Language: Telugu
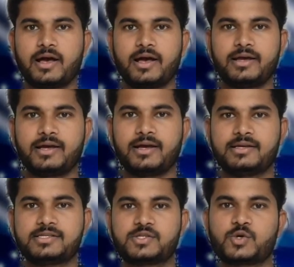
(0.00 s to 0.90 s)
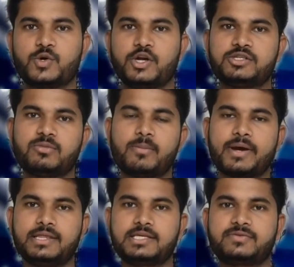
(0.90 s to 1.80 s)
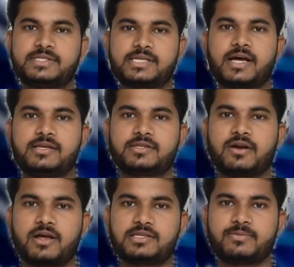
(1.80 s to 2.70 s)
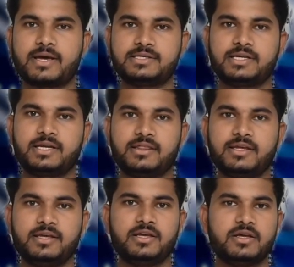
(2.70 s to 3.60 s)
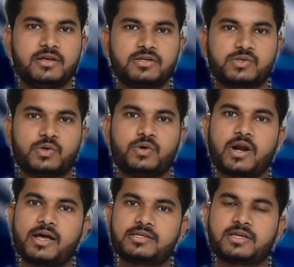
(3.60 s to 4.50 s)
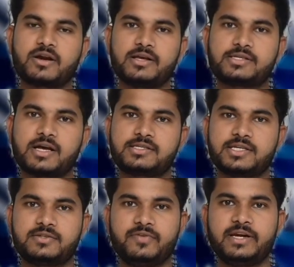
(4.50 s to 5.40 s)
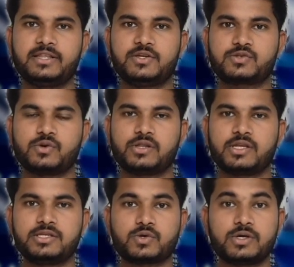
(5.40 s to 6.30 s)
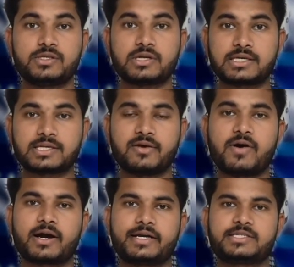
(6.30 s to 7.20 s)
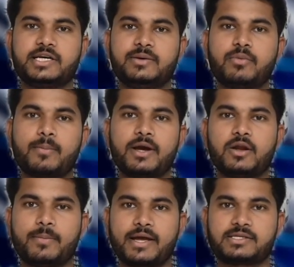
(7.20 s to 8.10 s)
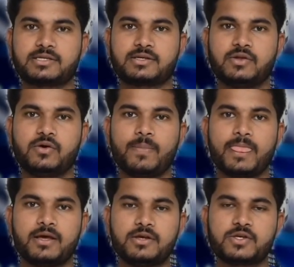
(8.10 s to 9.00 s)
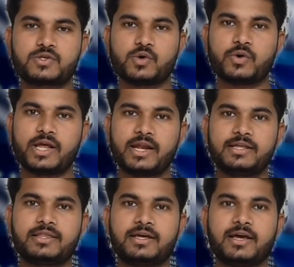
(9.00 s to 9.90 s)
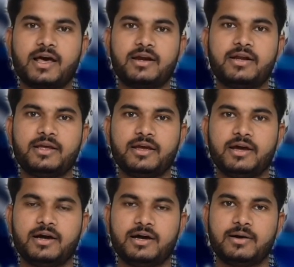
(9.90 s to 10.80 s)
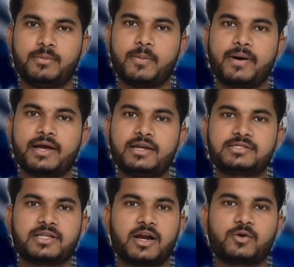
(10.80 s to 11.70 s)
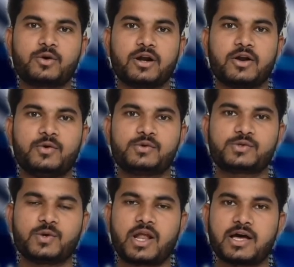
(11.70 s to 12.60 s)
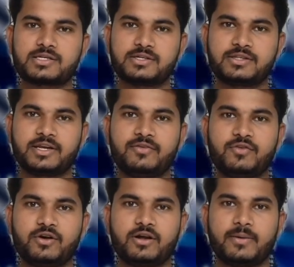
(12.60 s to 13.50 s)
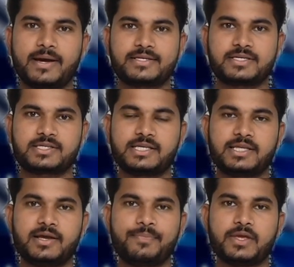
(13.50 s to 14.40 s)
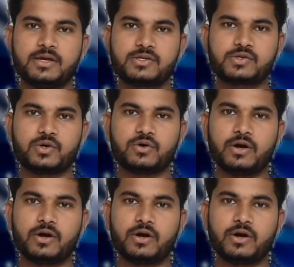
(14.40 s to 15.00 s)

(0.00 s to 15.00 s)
హాయ్ గాయస్ సో ఈరోజు ముంబై ఇండియన్స్ వర్సెస్ రాయల్ సన్ రాయల్స్ మ్యాచ్ జరిగింది సో రాయల్ సన్ రాయల్స్ టాస్ వేసి ఫీల్డింగ్ తీసుకుంది సో ఇది అసలే వాంకటే స్టేడియం ముంబైలో మ్యాచ్ అసలు సో నేనైతే ఆల్రెడీ ముంబై గెలుస్తాను అనుకున్నాను సో లాస్ట్ త్రీ ఫోర్ మ్యాచెస్ అయితే సో